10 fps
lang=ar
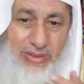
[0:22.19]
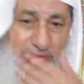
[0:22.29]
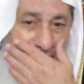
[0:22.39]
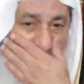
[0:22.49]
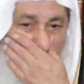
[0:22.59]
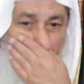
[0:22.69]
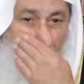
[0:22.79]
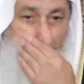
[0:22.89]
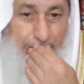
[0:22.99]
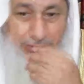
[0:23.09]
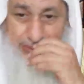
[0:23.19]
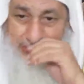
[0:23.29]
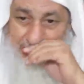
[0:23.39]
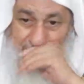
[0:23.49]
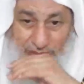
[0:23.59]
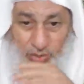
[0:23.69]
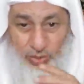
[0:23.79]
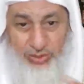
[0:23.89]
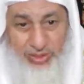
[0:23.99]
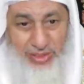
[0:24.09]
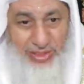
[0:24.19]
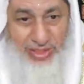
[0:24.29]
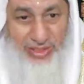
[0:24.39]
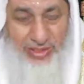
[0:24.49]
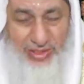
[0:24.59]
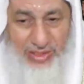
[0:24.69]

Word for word: ده التي فيها تخيير أما بدون إهلال